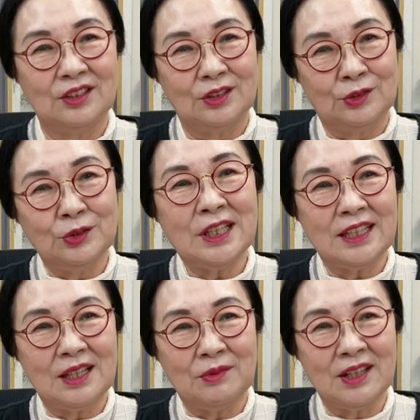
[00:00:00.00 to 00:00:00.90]

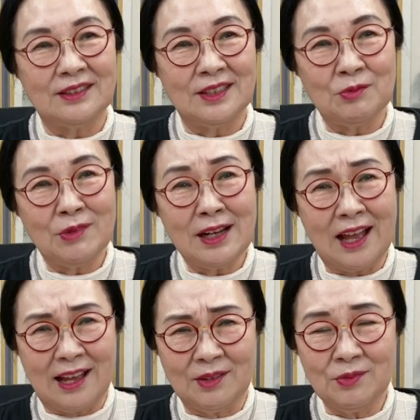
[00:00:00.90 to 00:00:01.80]
구사되면 정말
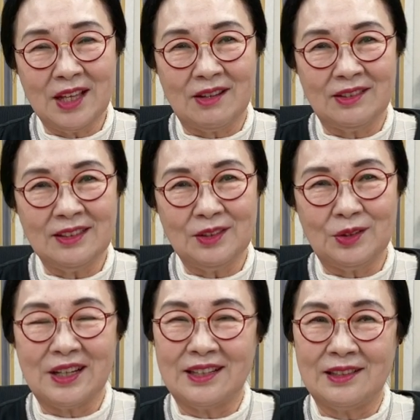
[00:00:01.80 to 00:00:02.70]
아름다운
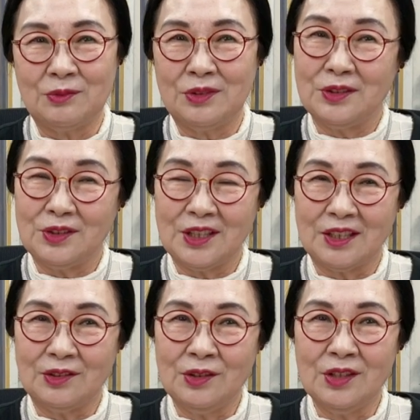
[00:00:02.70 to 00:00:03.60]
노래를 부를 수
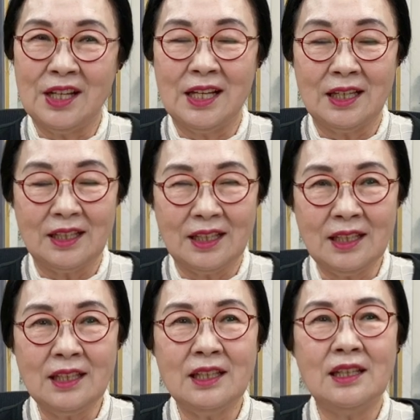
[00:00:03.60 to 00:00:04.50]
있고,
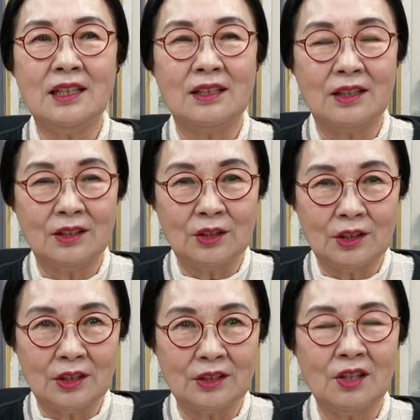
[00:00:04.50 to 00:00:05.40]
이
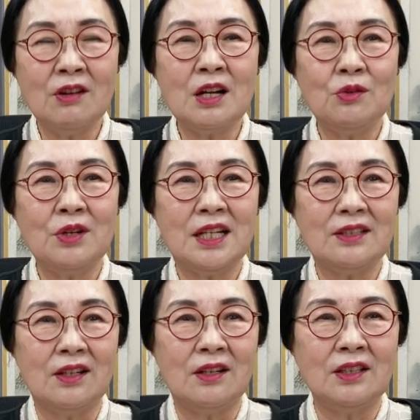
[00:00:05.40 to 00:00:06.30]
어,
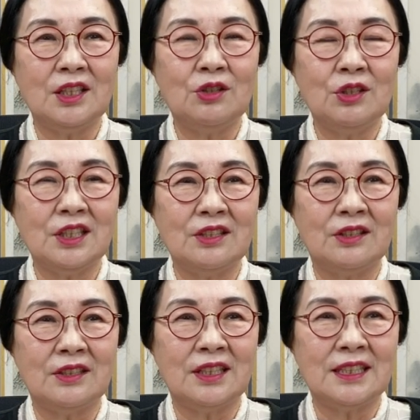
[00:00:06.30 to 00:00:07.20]
성악곡에서 이루어진
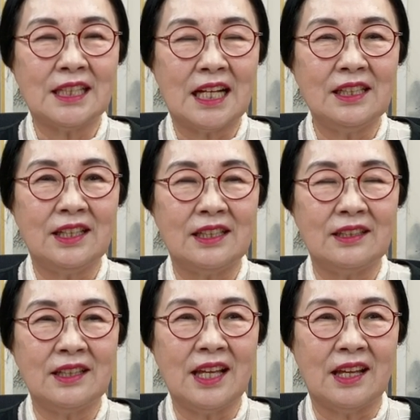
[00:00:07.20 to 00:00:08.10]
것들이 잘 될
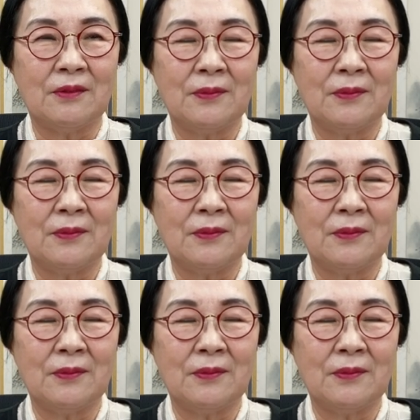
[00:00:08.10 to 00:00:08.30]
때